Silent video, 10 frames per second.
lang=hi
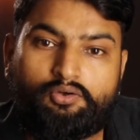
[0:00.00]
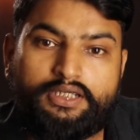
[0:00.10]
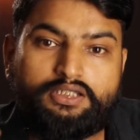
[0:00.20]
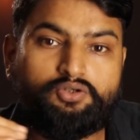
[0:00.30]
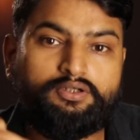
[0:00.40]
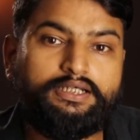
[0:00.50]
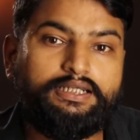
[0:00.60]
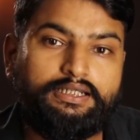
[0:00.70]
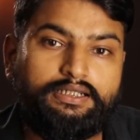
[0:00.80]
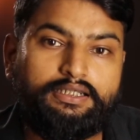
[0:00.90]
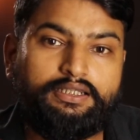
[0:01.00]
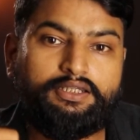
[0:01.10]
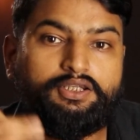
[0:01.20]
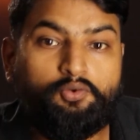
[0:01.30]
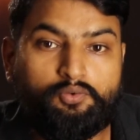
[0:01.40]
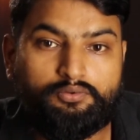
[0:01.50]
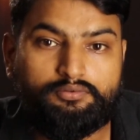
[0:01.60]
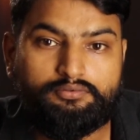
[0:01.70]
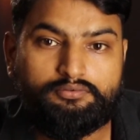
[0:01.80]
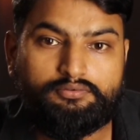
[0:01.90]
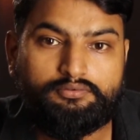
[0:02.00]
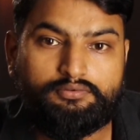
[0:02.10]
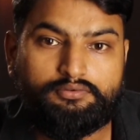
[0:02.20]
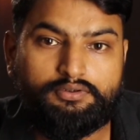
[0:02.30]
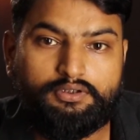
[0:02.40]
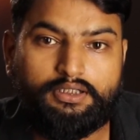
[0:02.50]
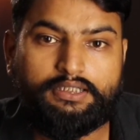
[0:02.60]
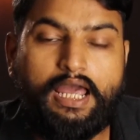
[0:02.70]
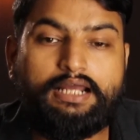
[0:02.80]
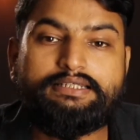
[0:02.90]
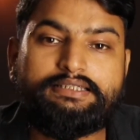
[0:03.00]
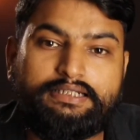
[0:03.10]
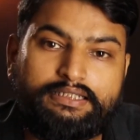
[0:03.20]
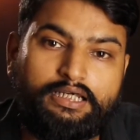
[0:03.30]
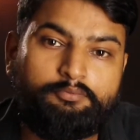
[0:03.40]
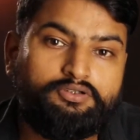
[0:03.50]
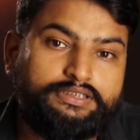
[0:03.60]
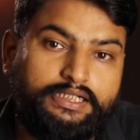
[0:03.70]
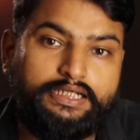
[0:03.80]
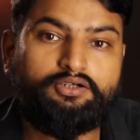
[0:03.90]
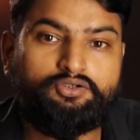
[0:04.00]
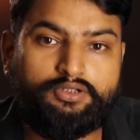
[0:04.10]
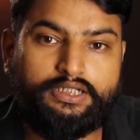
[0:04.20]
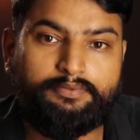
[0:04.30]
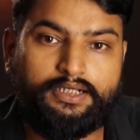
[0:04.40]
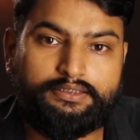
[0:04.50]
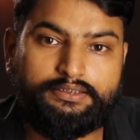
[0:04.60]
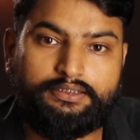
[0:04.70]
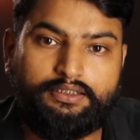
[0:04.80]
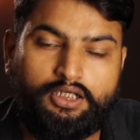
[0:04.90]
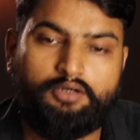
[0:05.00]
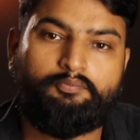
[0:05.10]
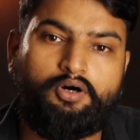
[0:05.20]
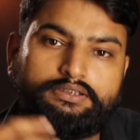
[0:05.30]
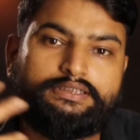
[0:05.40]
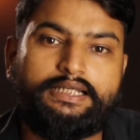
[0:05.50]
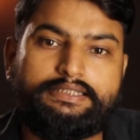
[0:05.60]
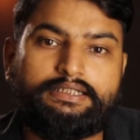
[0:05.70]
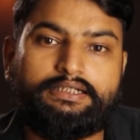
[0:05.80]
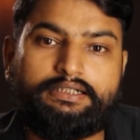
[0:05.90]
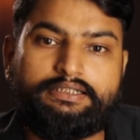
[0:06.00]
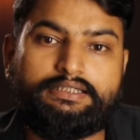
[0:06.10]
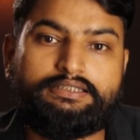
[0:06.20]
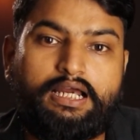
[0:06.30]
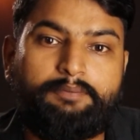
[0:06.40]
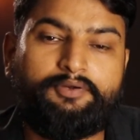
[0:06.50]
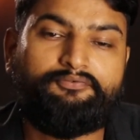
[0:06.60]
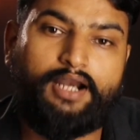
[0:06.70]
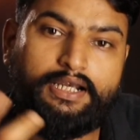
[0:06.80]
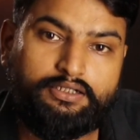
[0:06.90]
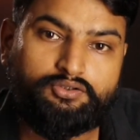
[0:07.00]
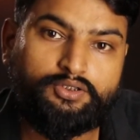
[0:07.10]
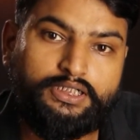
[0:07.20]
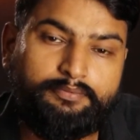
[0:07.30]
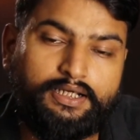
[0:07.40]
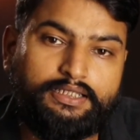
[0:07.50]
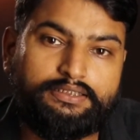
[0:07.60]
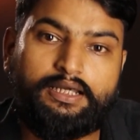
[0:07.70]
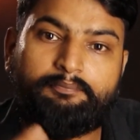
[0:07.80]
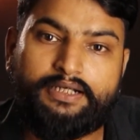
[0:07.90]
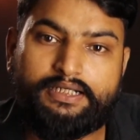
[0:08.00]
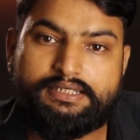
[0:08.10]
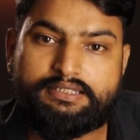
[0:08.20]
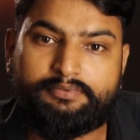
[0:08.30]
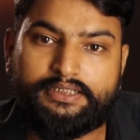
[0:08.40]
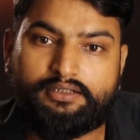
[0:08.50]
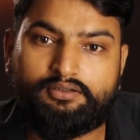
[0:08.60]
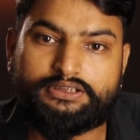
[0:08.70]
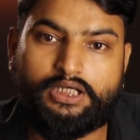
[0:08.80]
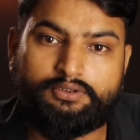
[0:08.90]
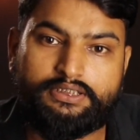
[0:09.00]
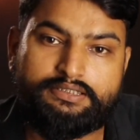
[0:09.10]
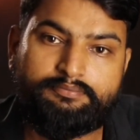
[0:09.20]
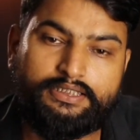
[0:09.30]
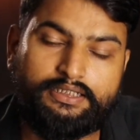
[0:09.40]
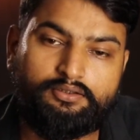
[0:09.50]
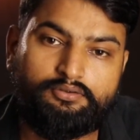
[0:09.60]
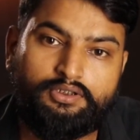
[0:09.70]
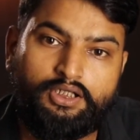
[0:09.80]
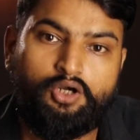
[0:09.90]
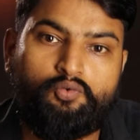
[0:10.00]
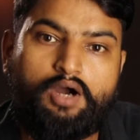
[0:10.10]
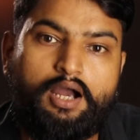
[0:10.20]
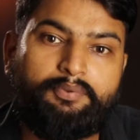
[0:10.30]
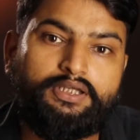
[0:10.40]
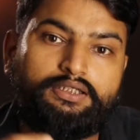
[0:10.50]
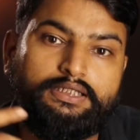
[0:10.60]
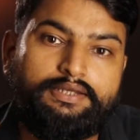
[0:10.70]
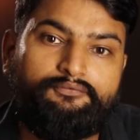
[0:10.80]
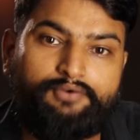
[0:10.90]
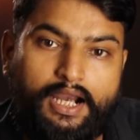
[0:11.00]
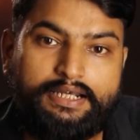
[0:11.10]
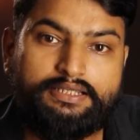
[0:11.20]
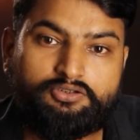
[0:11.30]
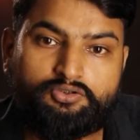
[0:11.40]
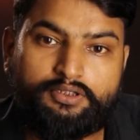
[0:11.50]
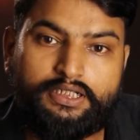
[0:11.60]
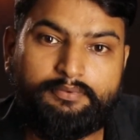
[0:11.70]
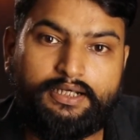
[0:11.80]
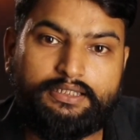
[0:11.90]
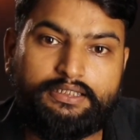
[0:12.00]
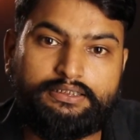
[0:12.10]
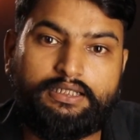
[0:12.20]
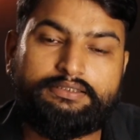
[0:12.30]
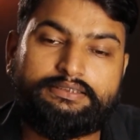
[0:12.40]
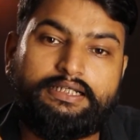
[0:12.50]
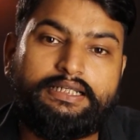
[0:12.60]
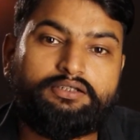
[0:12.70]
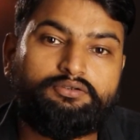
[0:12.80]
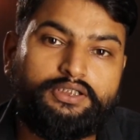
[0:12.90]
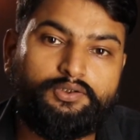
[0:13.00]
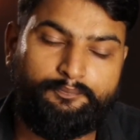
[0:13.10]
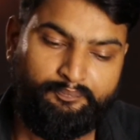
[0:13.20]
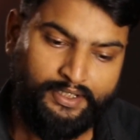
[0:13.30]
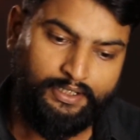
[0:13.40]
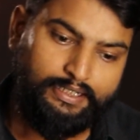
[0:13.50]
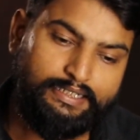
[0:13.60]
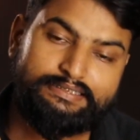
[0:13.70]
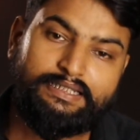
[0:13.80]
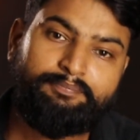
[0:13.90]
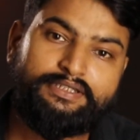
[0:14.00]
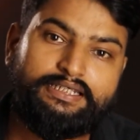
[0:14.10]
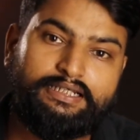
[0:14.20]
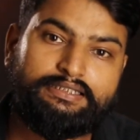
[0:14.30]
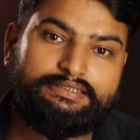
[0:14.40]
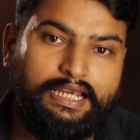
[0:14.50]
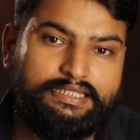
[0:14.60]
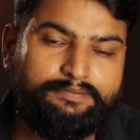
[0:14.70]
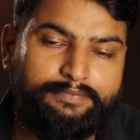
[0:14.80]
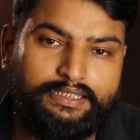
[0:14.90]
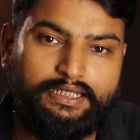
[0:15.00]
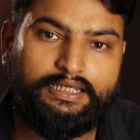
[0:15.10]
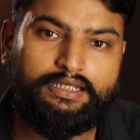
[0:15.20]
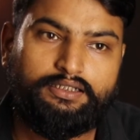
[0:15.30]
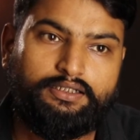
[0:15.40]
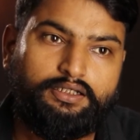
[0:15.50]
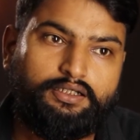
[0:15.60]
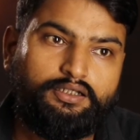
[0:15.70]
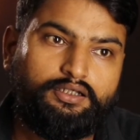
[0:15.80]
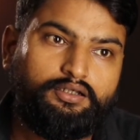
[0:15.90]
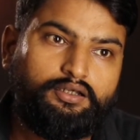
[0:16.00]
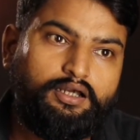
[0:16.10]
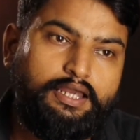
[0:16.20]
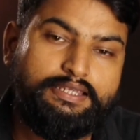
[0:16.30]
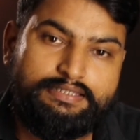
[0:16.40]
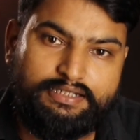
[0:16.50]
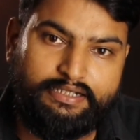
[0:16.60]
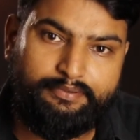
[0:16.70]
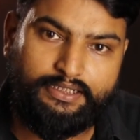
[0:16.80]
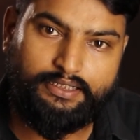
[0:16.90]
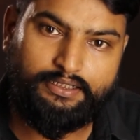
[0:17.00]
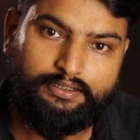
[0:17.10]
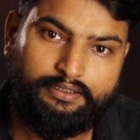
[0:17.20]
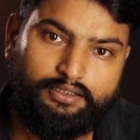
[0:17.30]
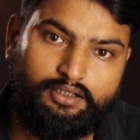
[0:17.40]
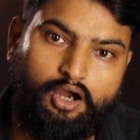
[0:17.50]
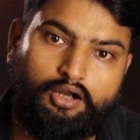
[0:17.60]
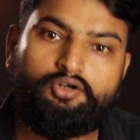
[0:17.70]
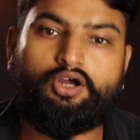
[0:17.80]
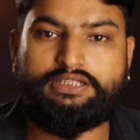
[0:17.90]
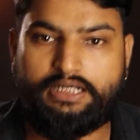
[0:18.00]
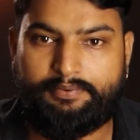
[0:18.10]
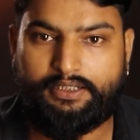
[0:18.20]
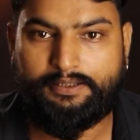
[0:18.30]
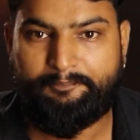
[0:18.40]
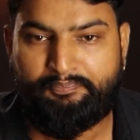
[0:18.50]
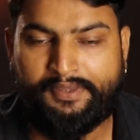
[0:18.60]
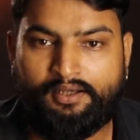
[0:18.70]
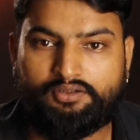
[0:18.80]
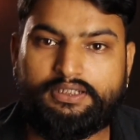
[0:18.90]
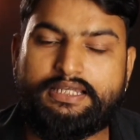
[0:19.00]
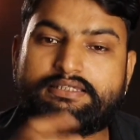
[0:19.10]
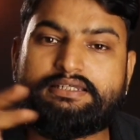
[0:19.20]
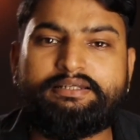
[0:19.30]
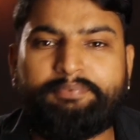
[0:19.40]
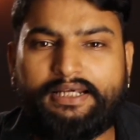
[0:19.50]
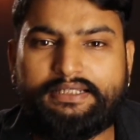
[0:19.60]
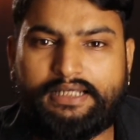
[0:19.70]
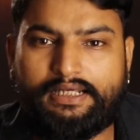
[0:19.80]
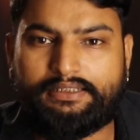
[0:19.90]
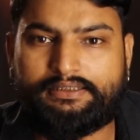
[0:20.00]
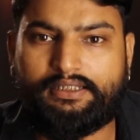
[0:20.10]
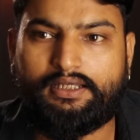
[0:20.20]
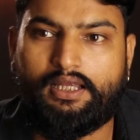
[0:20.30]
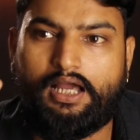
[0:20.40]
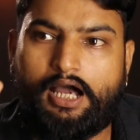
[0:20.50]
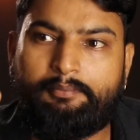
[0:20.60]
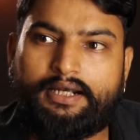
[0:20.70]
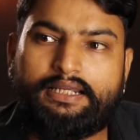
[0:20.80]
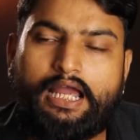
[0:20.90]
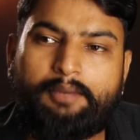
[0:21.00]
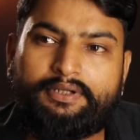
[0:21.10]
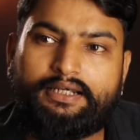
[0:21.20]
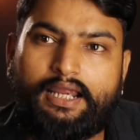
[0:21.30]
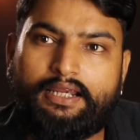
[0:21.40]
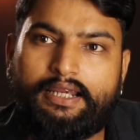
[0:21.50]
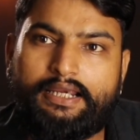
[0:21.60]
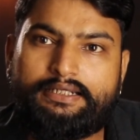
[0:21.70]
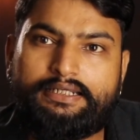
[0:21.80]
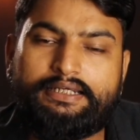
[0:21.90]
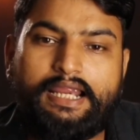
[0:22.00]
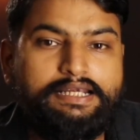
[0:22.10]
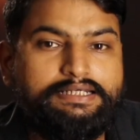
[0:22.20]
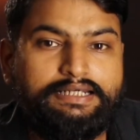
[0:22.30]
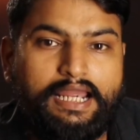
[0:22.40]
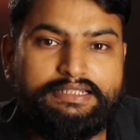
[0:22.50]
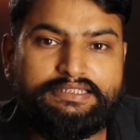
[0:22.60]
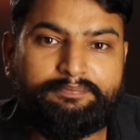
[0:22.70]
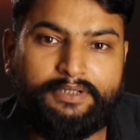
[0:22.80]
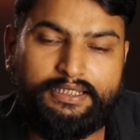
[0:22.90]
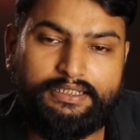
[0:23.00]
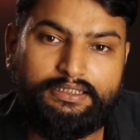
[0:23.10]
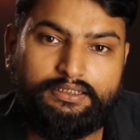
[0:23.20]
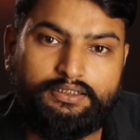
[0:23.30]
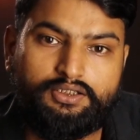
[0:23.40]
को ही छुट्टी क्यों क्या रीजन है कि हम लोग संडे को छुट्टी मनाते हैं बहुत सारे ऐसे कंट्रीज है जहां पे फ्राइडे को छुट्टी मनाया जाता है आप मिडिल ईस्ट में देख लो साउथ ईस्ट में देख लो वहां पे फ्राइडेज को छुट्टी मनाया जाता है संडे को क्यों इसके पीछे का साइंस भी है हिस्ट्री भी है और लॉजिक भी है तो हिस्ट्री पहले जान लेते हैं हमारे यहाँ पे 1889 से पहले